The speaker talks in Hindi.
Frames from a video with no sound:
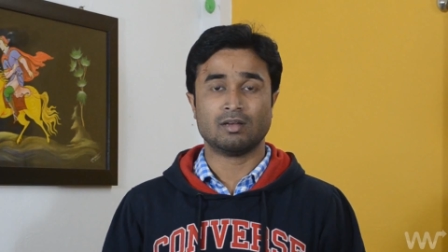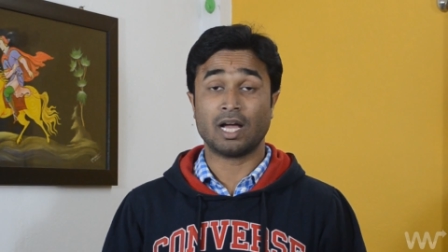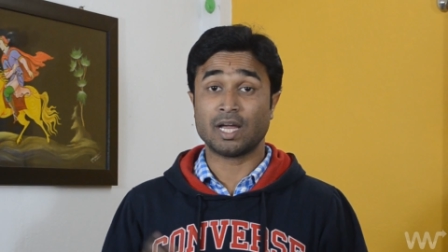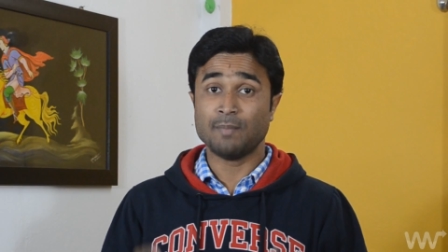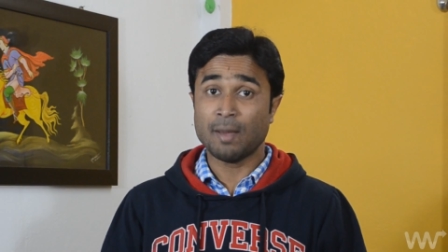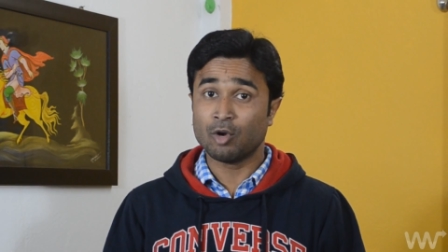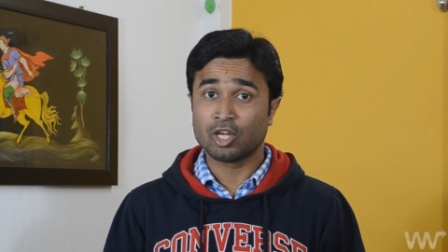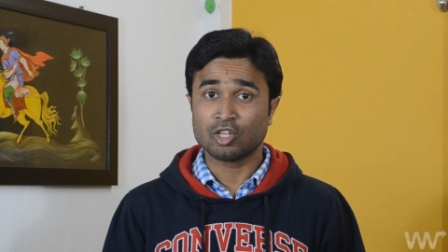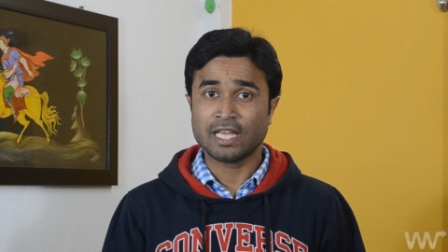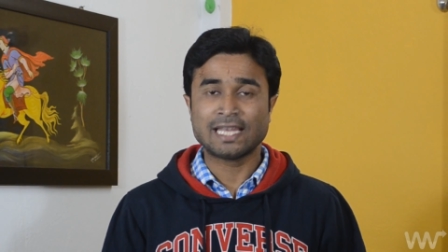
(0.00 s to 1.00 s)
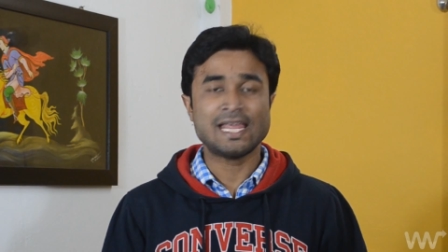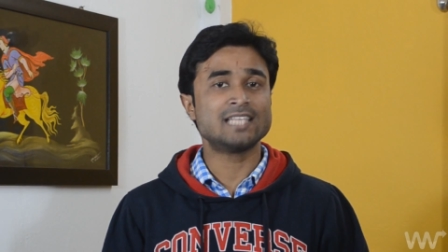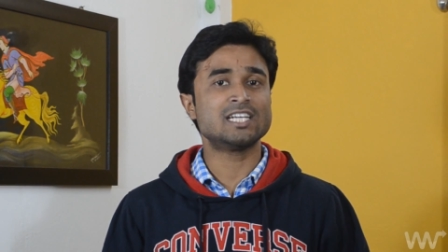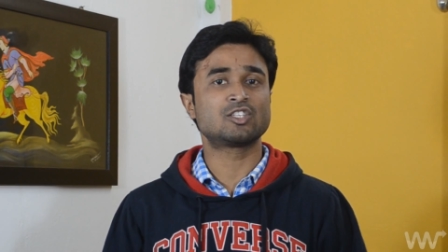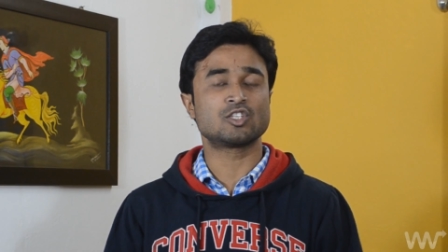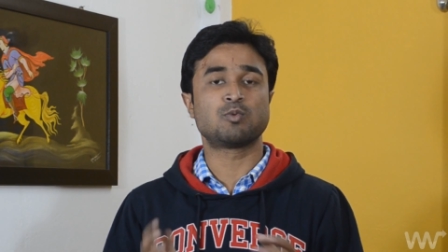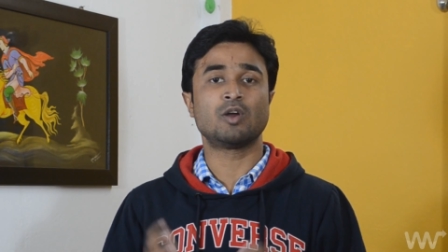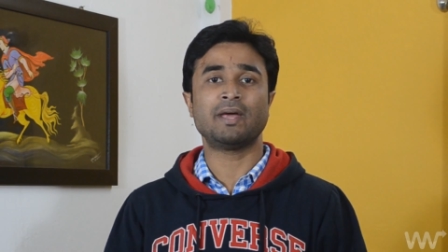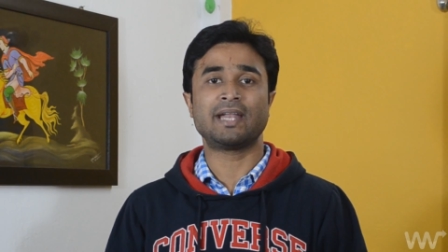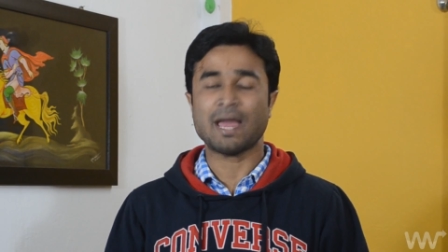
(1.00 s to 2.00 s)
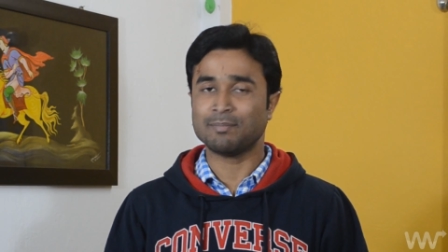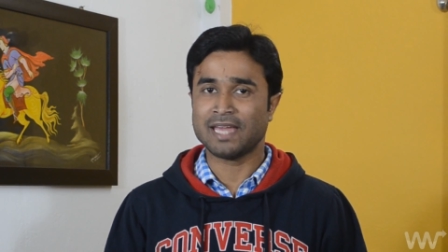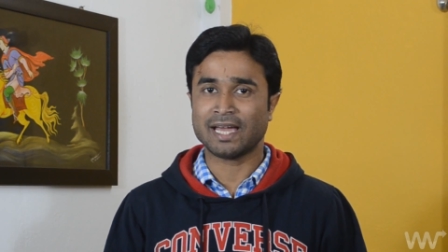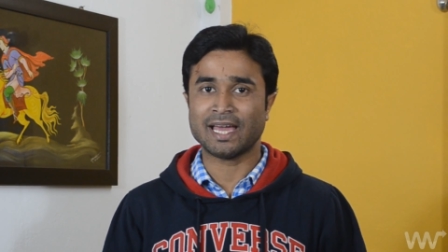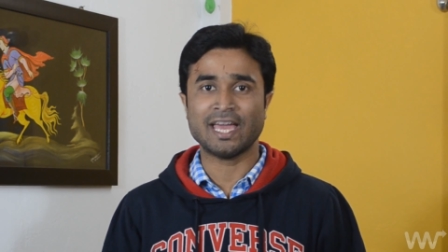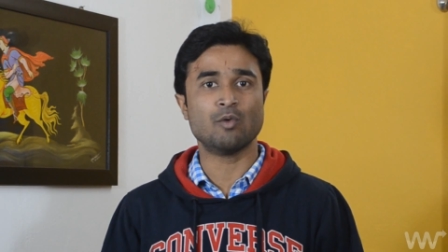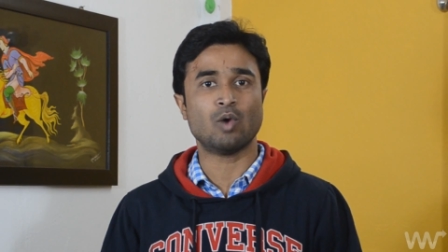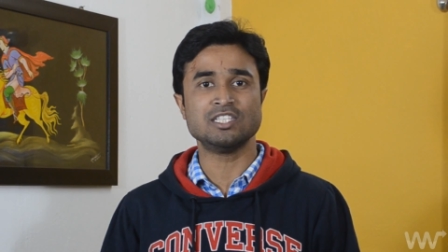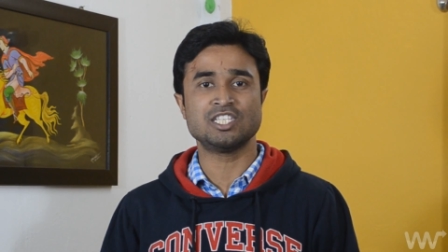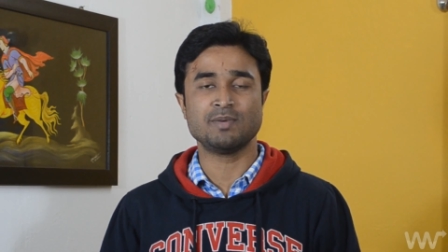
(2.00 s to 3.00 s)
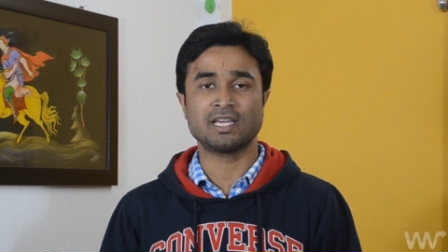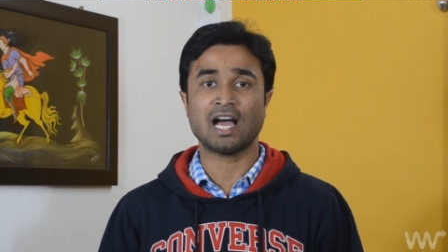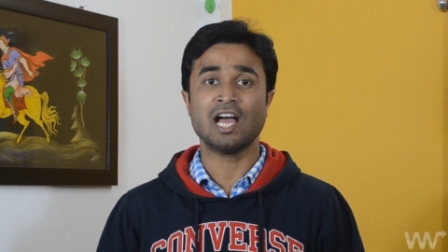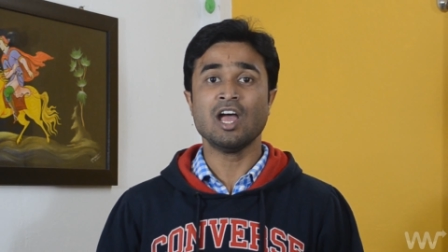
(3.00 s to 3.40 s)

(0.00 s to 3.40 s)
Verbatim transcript: अगर मेमोरी को देख लिया जाए तो इस फोन में रैम दिया गया है वन जीबी का